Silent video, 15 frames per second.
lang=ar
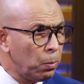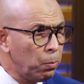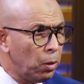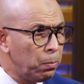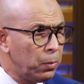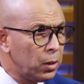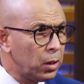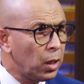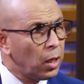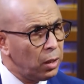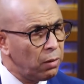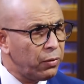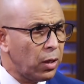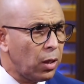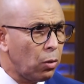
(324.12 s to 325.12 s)
المحمديه خلي
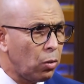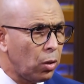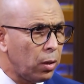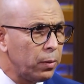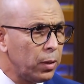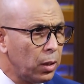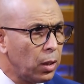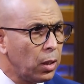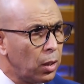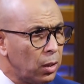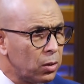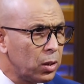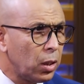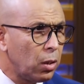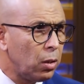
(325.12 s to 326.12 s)
فرق اخرى شحال
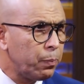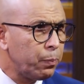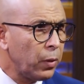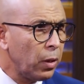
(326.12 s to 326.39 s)
مدرب